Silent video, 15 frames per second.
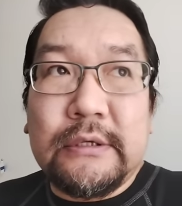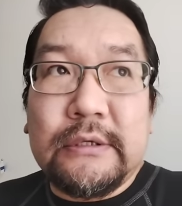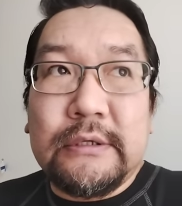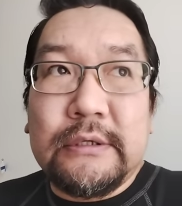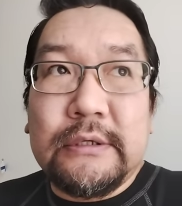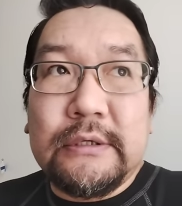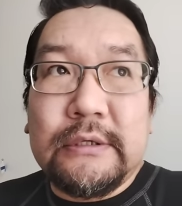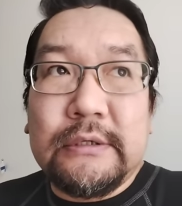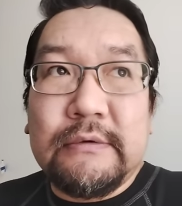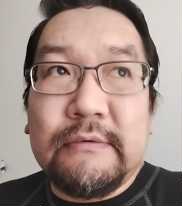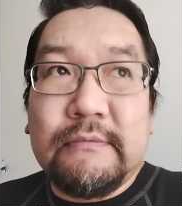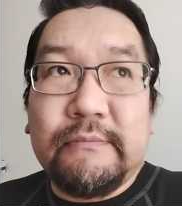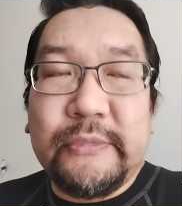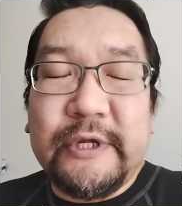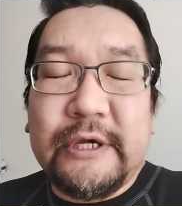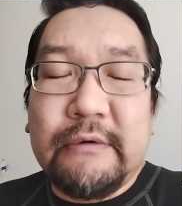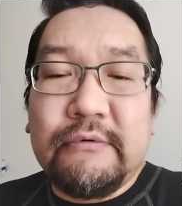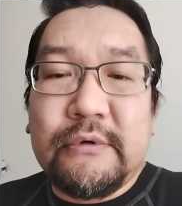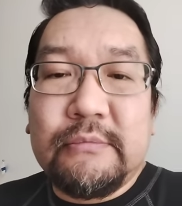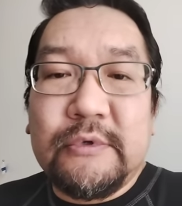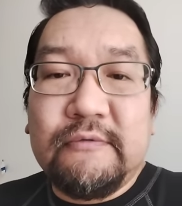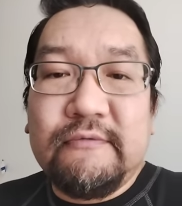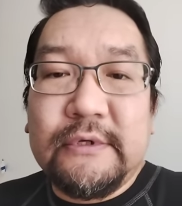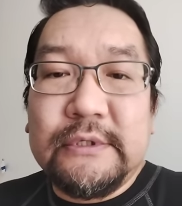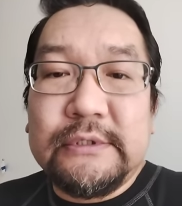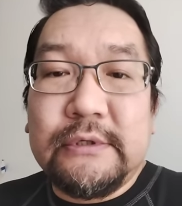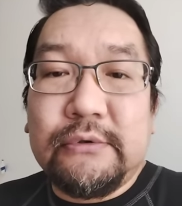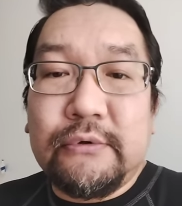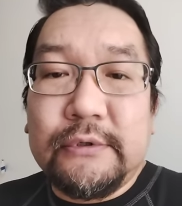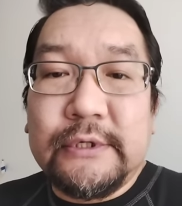И приговор был
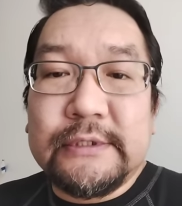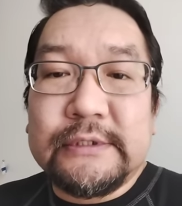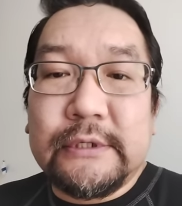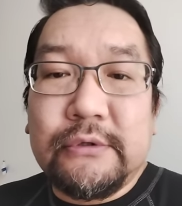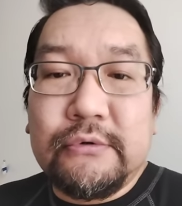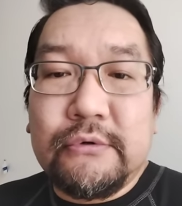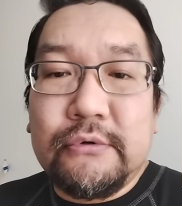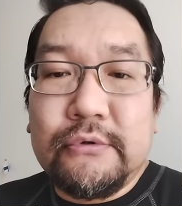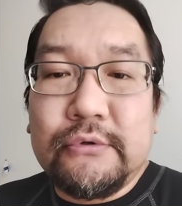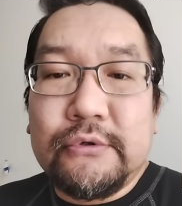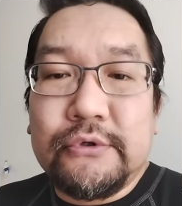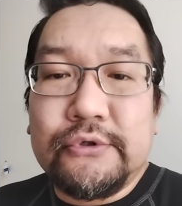вынесен только за то,